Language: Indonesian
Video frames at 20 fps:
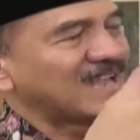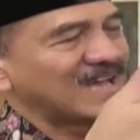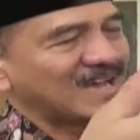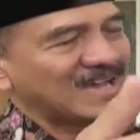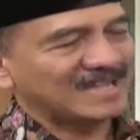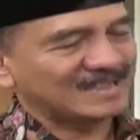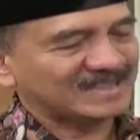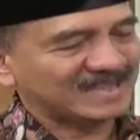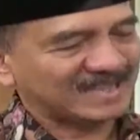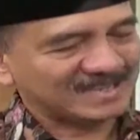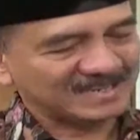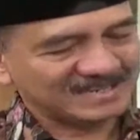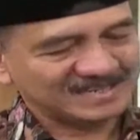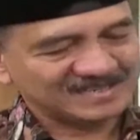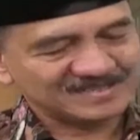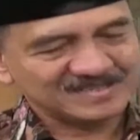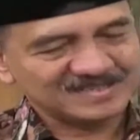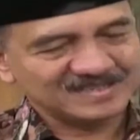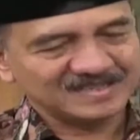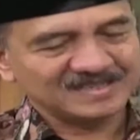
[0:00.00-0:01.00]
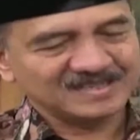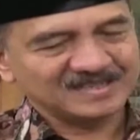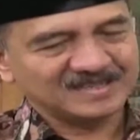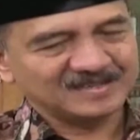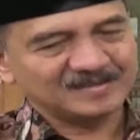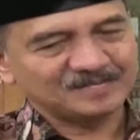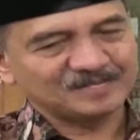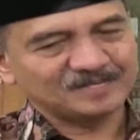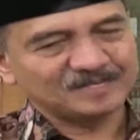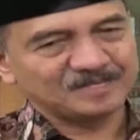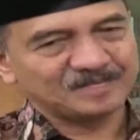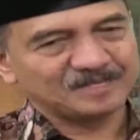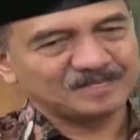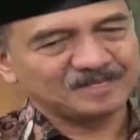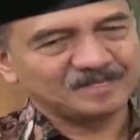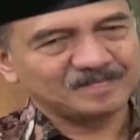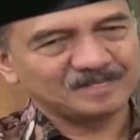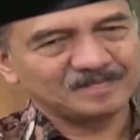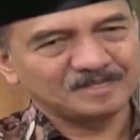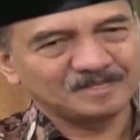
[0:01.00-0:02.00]
langkah teknis eh,
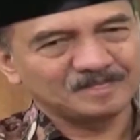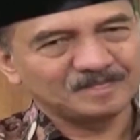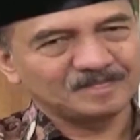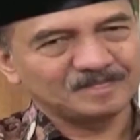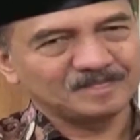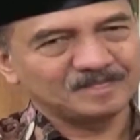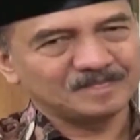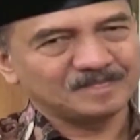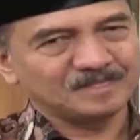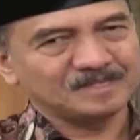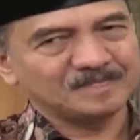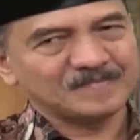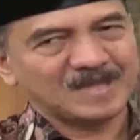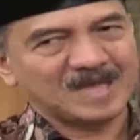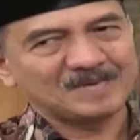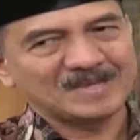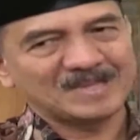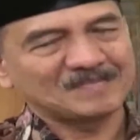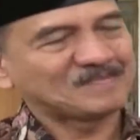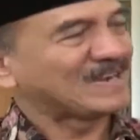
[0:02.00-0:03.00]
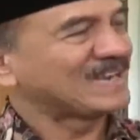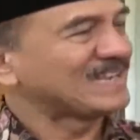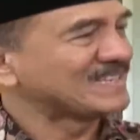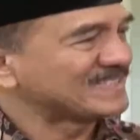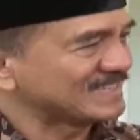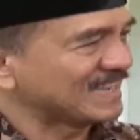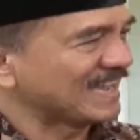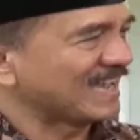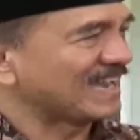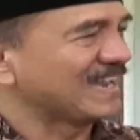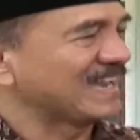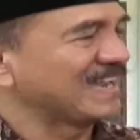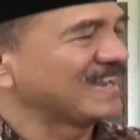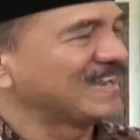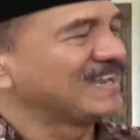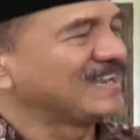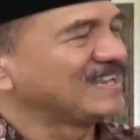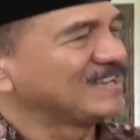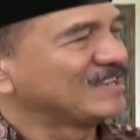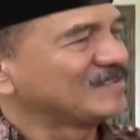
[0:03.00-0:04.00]
apa ya pengisian
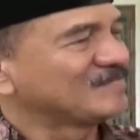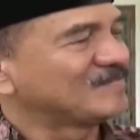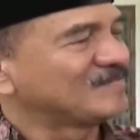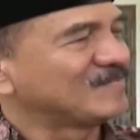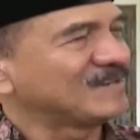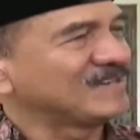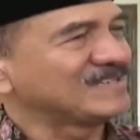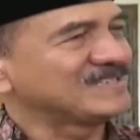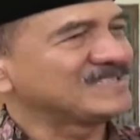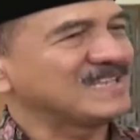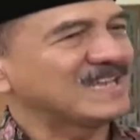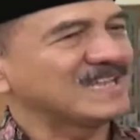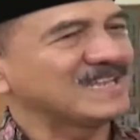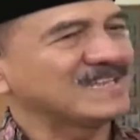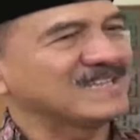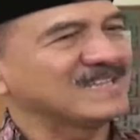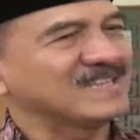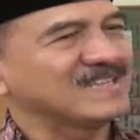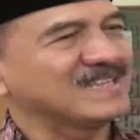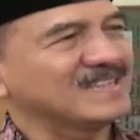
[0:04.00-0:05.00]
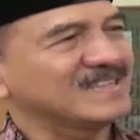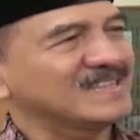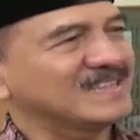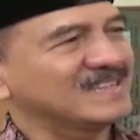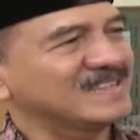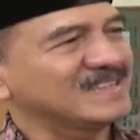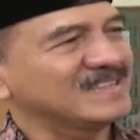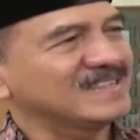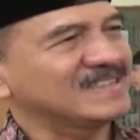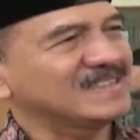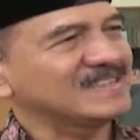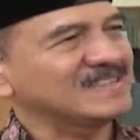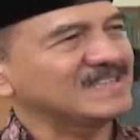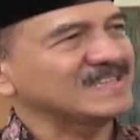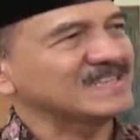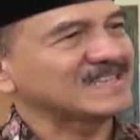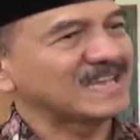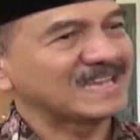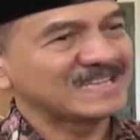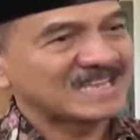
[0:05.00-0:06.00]
pengisian
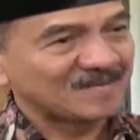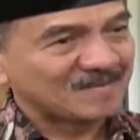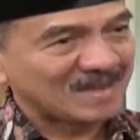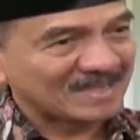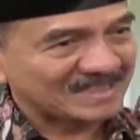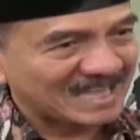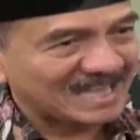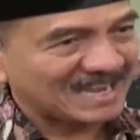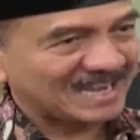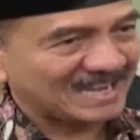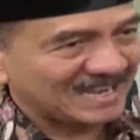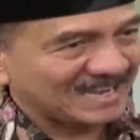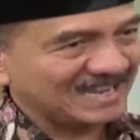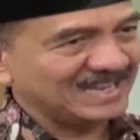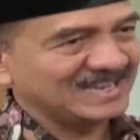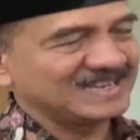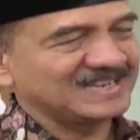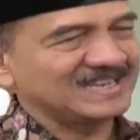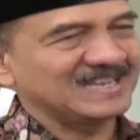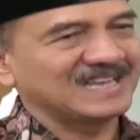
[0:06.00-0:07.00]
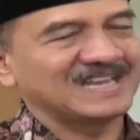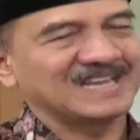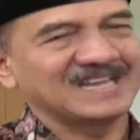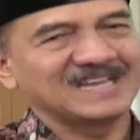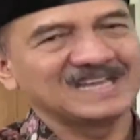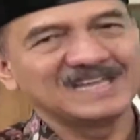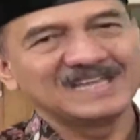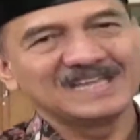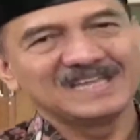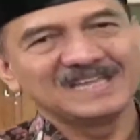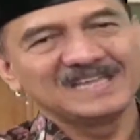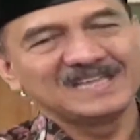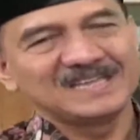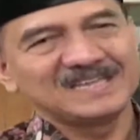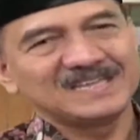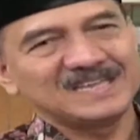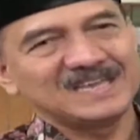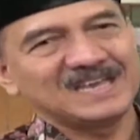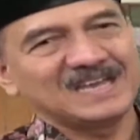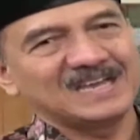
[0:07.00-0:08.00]
tiga jabatan ya yang
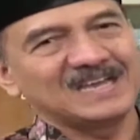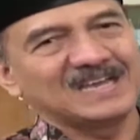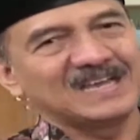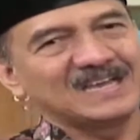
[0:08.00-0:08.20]
yang